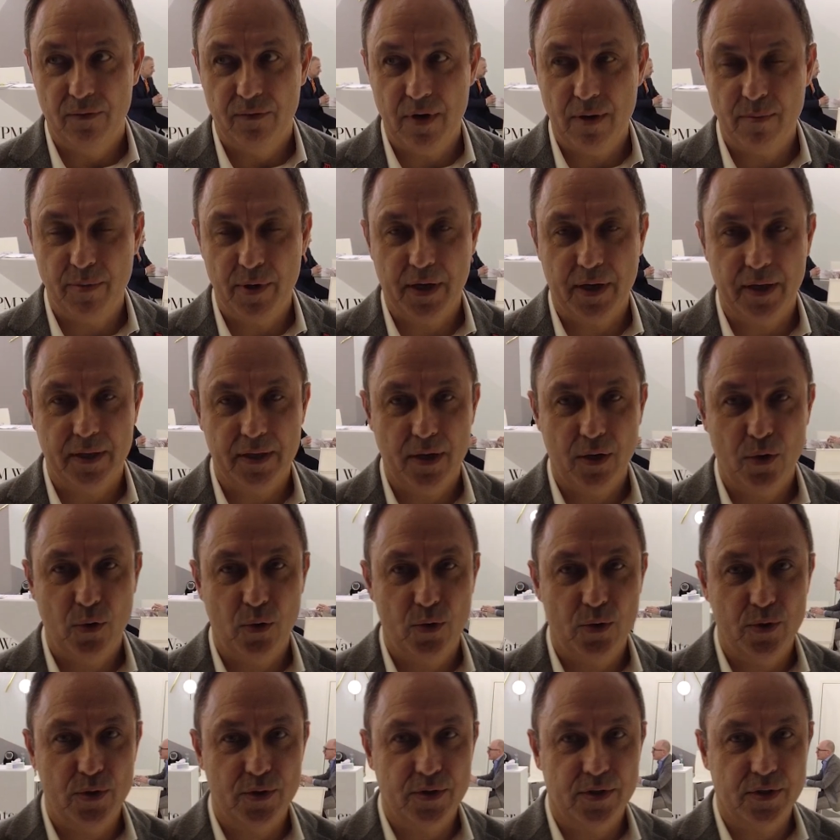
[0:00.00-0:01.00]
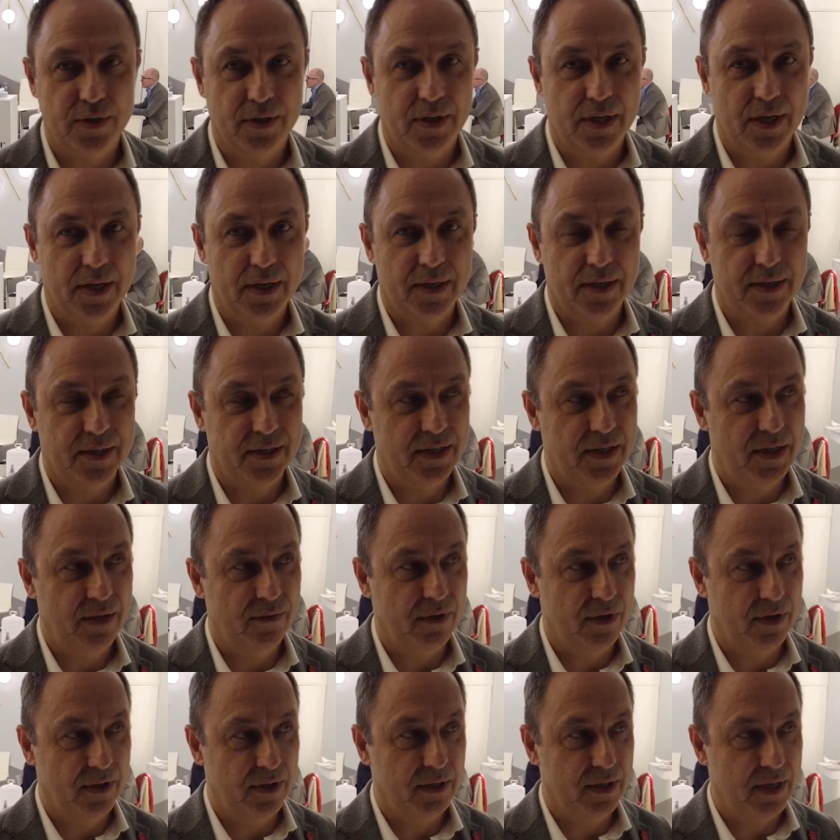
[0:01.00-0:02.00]
Фабрика находится на
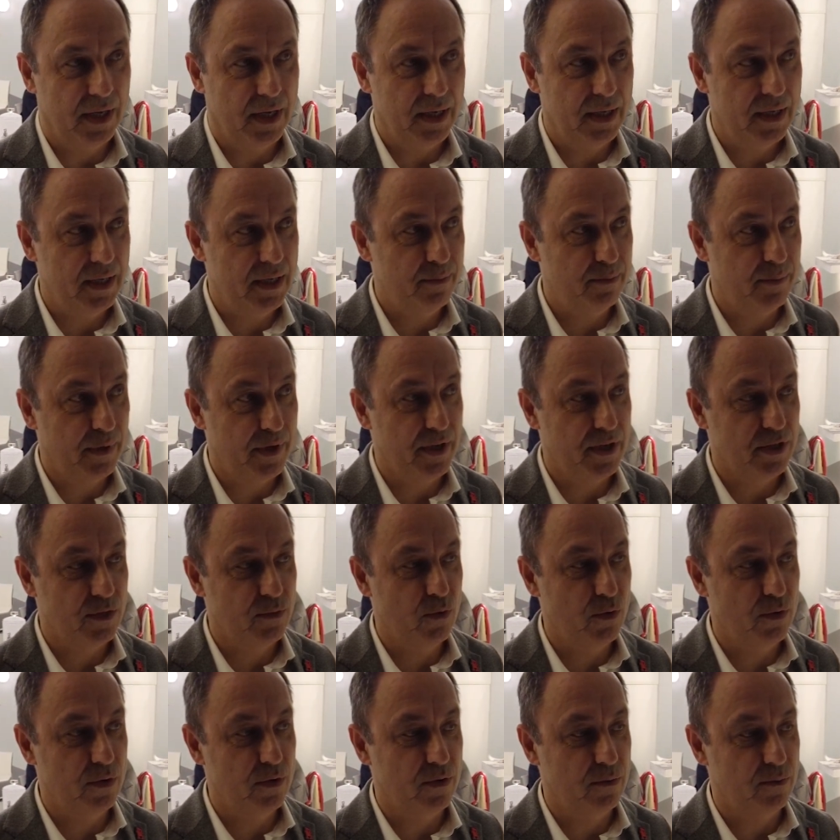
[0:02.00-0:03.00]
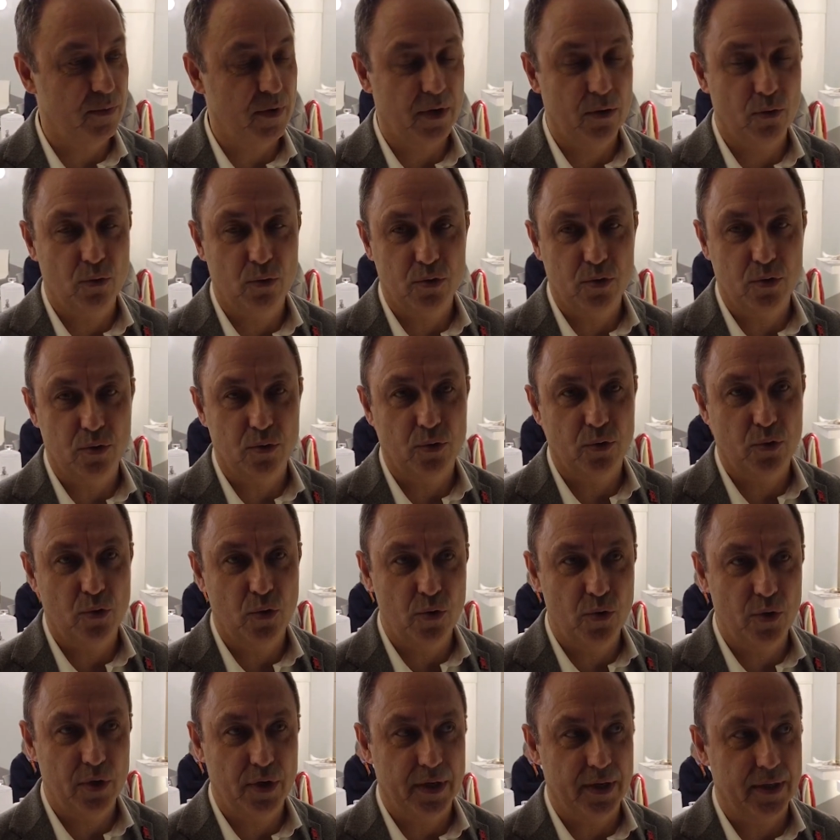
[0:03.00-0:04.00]
севере Италии, производит продукцию
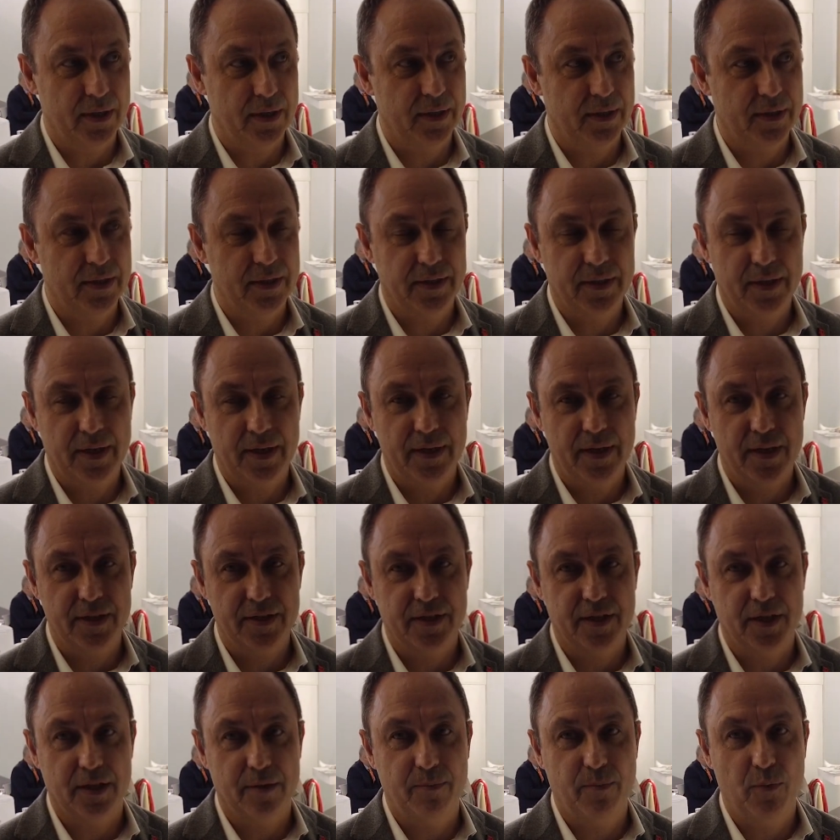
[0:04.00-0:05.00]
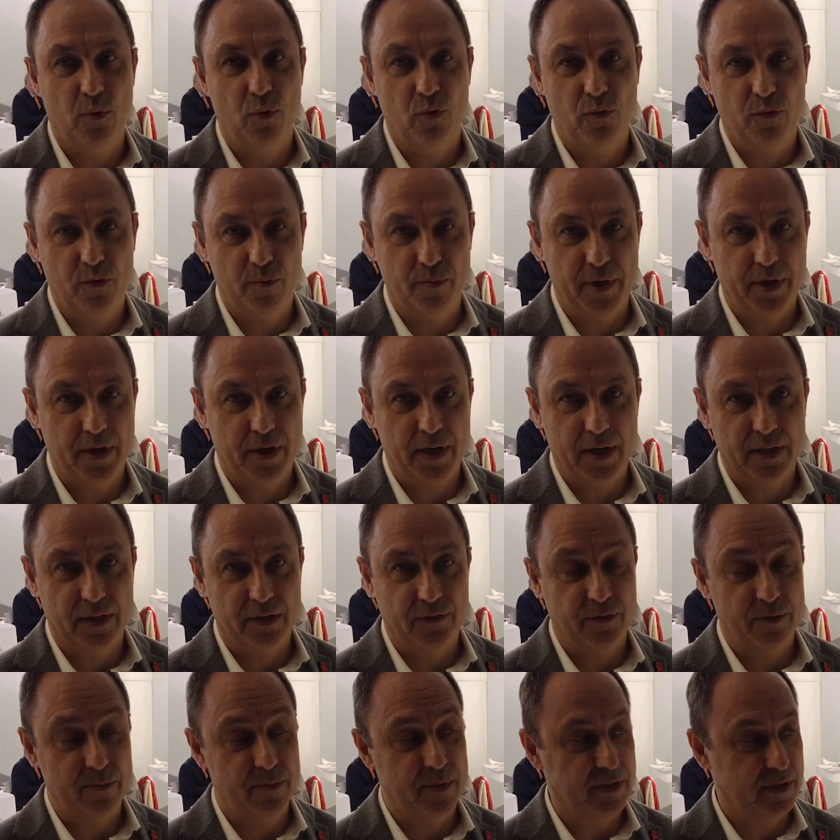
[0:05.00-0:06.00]
только из итальянских
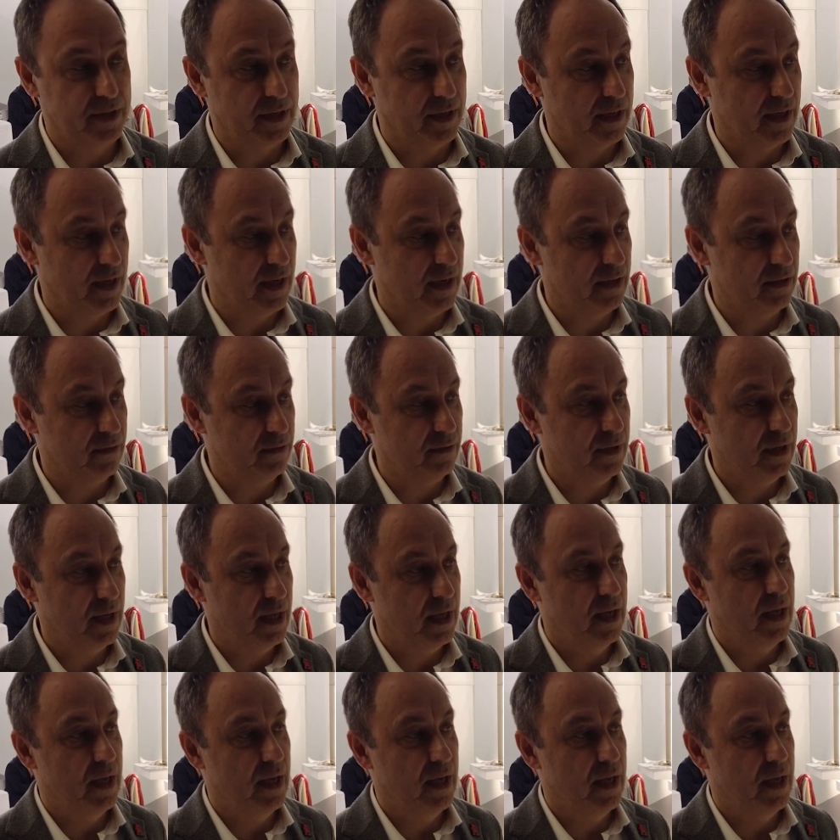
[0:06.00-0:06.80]
полуфабрикатов и материалов.